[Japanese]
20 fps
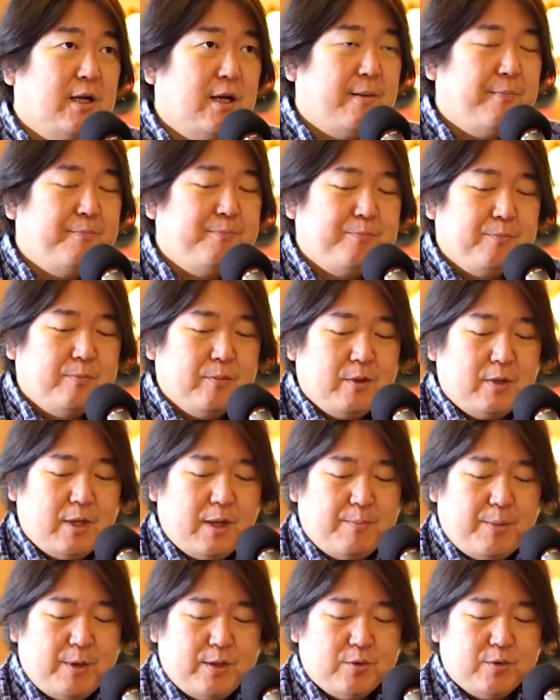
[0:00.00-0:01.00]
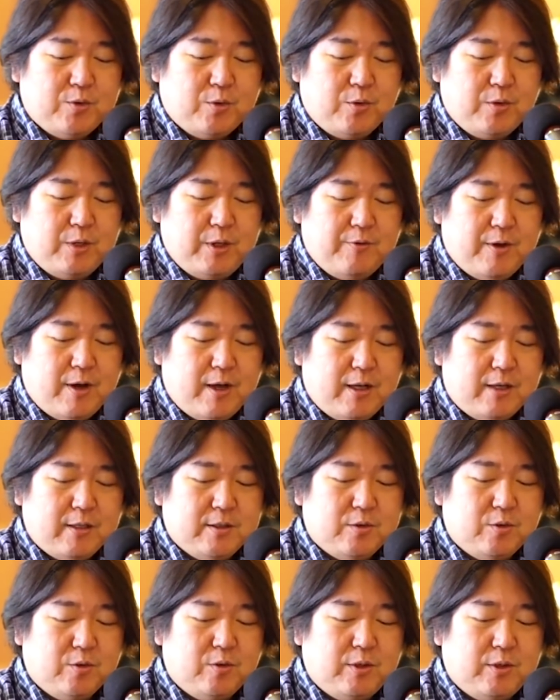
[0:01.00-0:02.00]
ら、やっぱりそこには
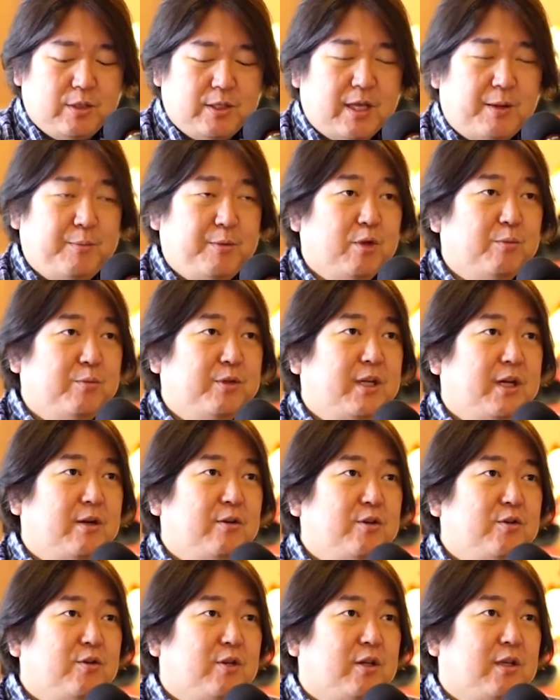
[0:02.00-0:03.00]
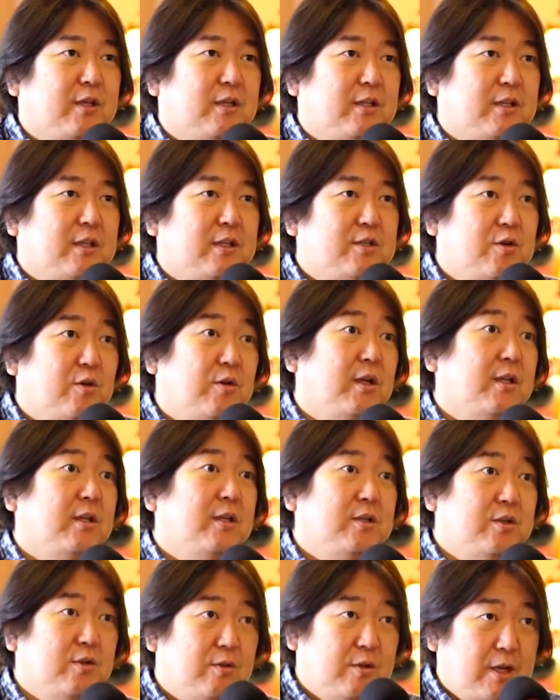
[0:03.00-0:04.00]
その痛みと向き合う勇気って必要なん
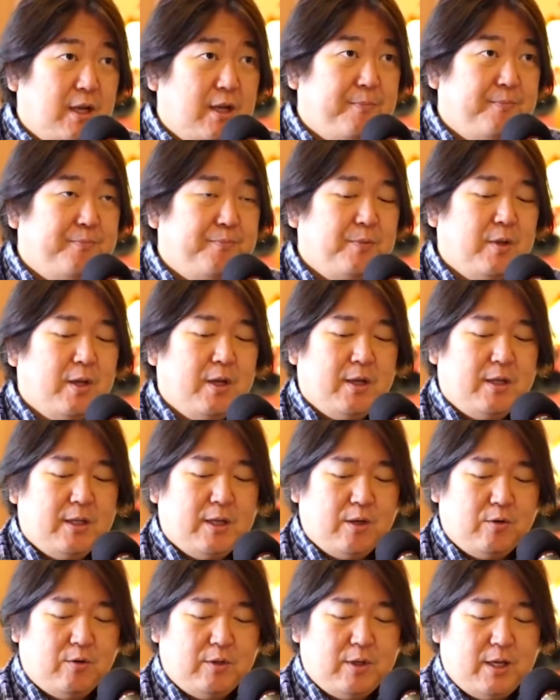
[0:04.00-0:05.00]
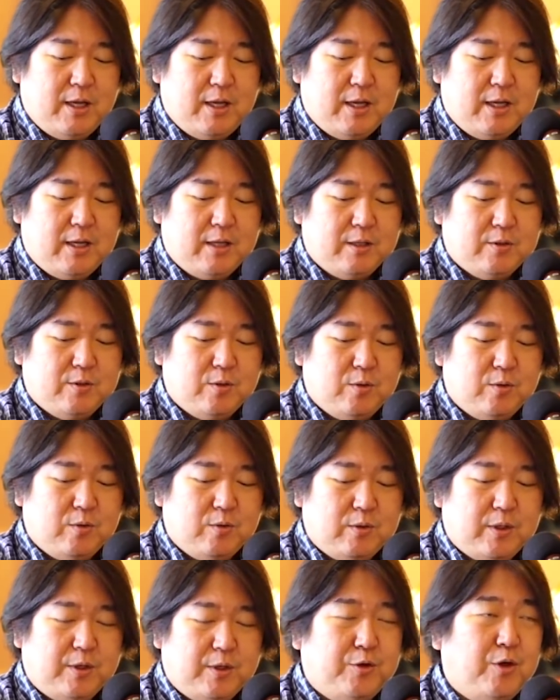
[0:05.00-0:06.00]
ですよね。はい、なのでそ
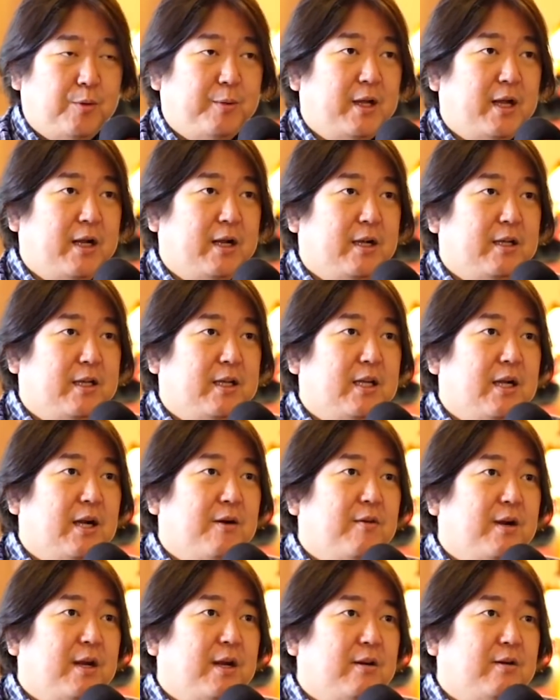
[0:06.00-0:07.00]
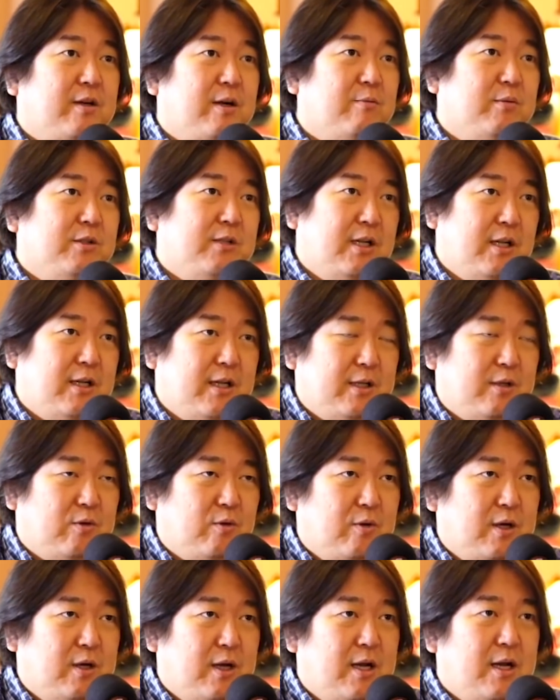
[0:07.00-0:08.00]
の例えば誰かに嫌われるかもしれない
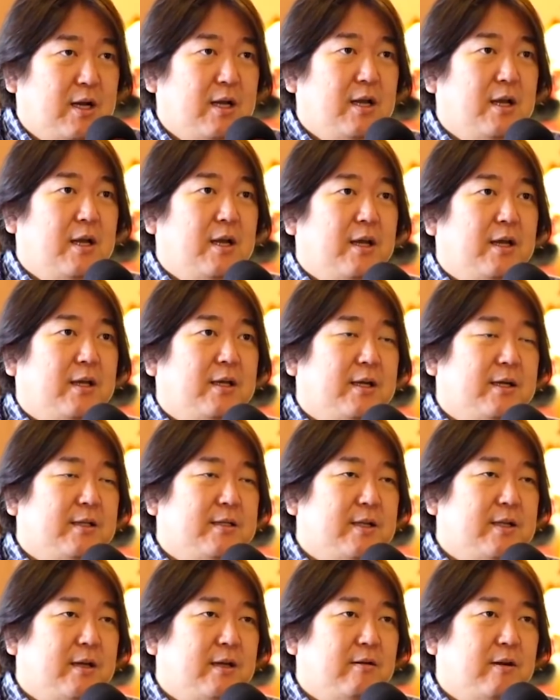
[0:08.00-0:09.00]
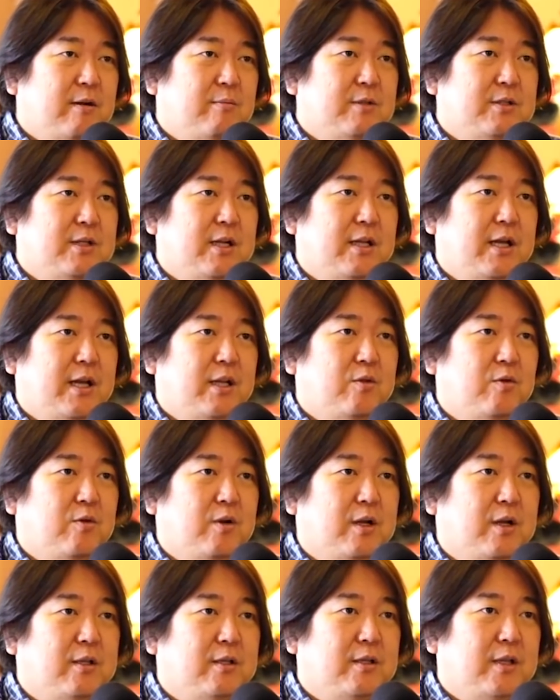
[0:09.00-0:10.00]
とか批判されるかもしれないと
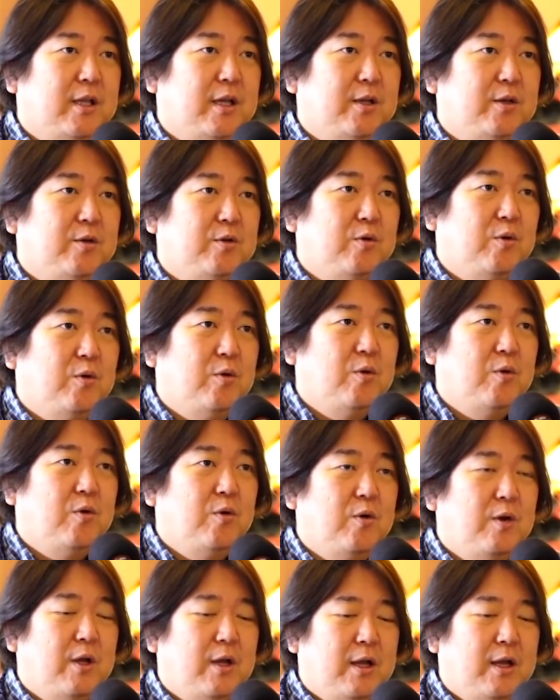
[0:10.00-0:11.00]
かっていうのを、